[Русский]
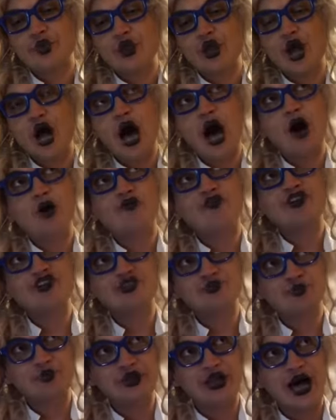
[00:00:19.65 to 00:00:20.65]
А, у вас
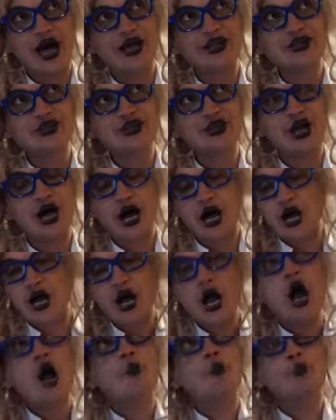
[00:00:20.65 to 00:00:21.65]
платно?
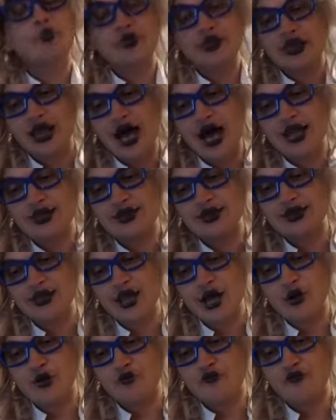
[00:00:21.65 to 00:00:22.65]

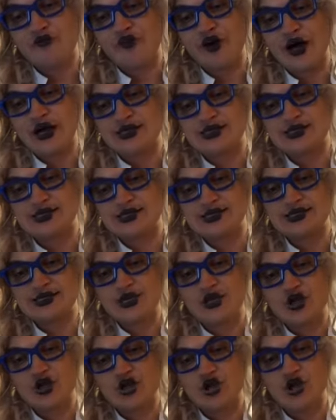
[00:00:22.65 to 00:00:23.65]
Платно у вас
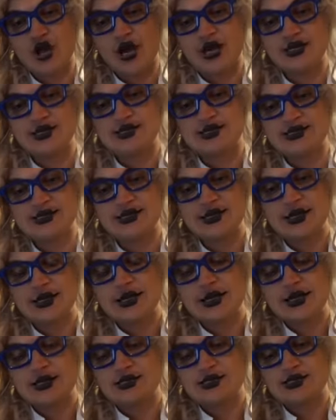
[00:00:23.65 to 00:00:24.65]
сейчас.
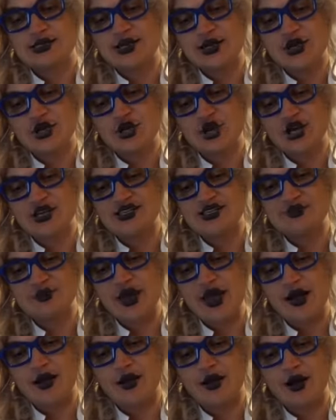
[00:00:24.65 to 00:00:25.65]
Сейчас,
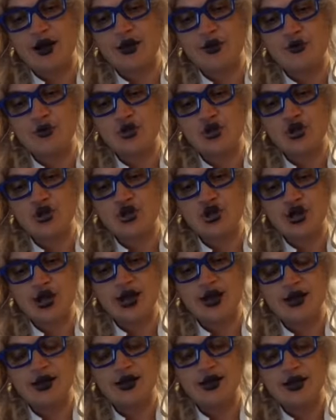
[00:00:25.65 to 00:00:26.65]
моя
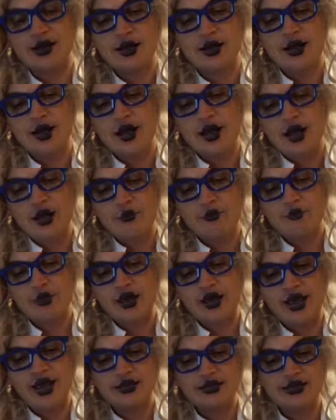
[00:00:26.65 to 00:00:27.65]
хорошая,
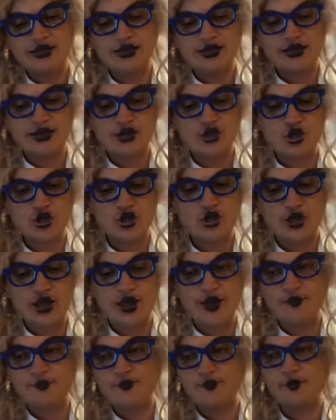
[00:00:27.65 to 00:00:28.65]
моя ты
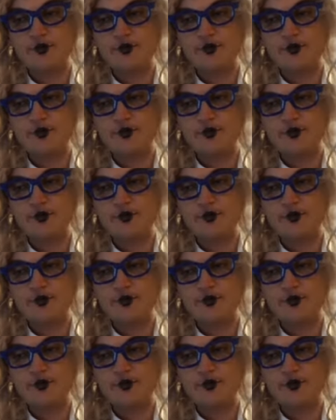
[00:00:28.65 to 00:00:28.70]
нежная.